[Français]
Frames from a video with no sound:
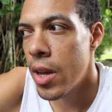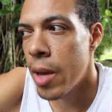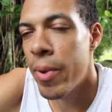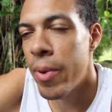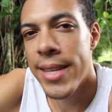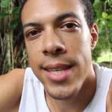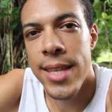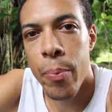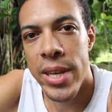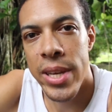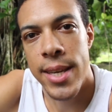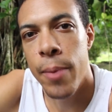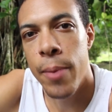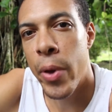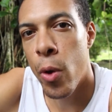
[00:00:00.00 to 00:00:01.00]
eh ben c'est pas
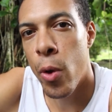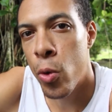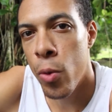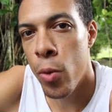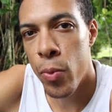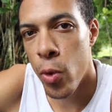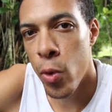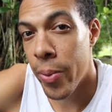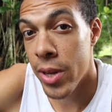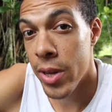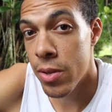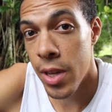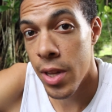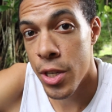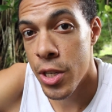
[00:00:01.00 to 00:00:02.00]
ce qui préoccupe nos
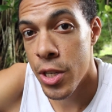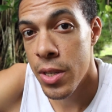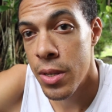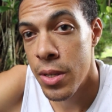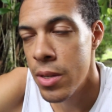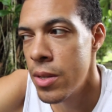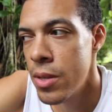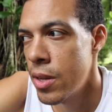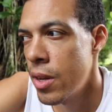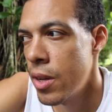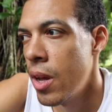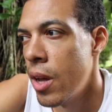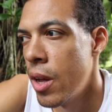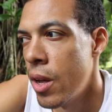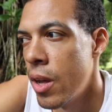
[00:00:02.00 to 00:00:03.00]
personnages.
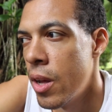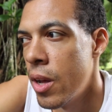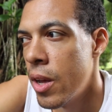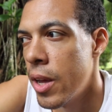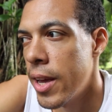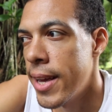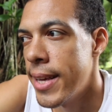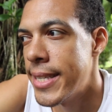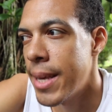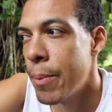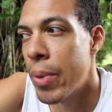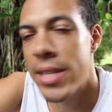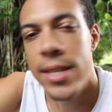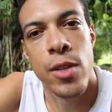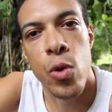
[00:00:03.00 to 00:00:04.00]
Et c'est
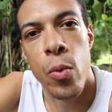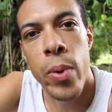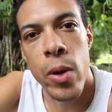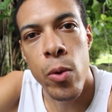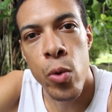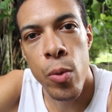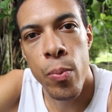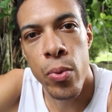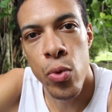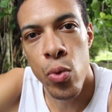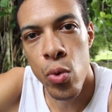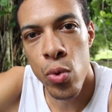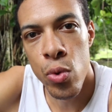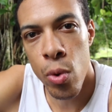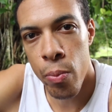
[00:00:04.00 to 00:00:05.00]
pas ce qui nous préoccupe
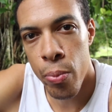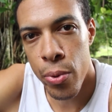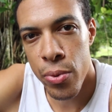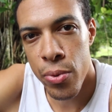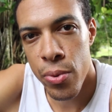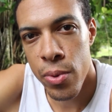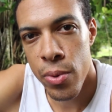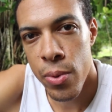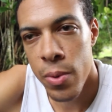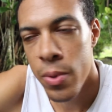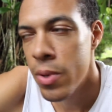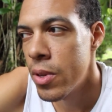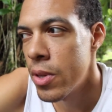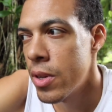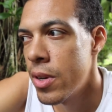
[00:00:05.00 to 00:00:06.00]
nous non plus.
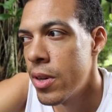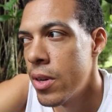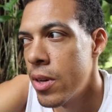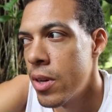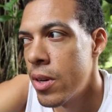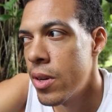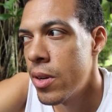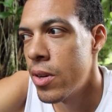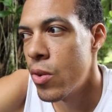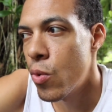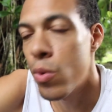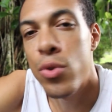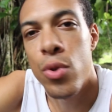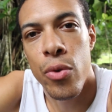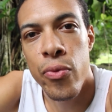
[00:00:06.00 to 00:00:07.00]

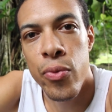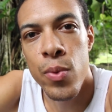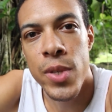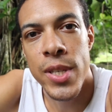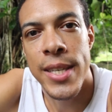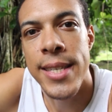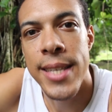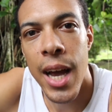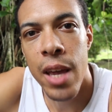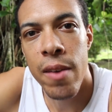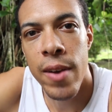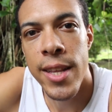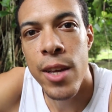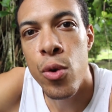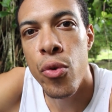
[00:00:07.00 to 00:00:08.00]
On s'en fout s'ils
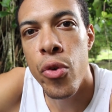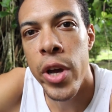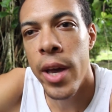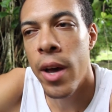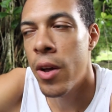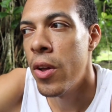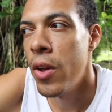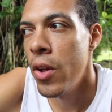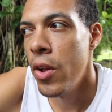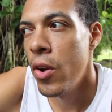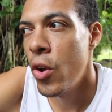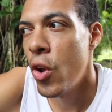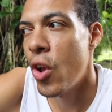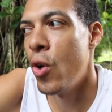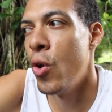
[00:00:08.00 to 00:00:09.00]
arrivent à découvrir
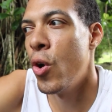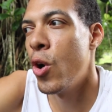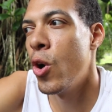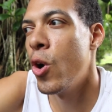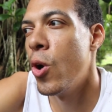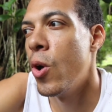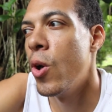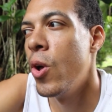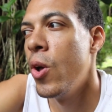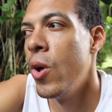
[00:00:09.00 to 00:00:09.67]
le,